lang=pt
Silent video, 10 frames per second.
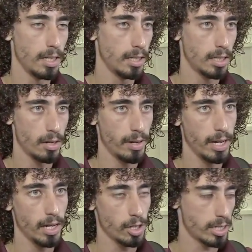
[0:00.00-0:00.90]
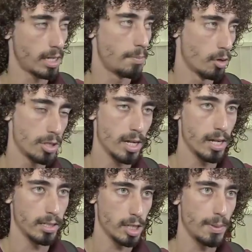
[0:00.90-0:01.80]
Então é, a nossa equipe hoje está
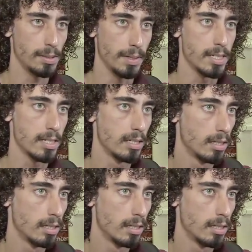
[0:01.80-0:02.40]
tá de parabéns.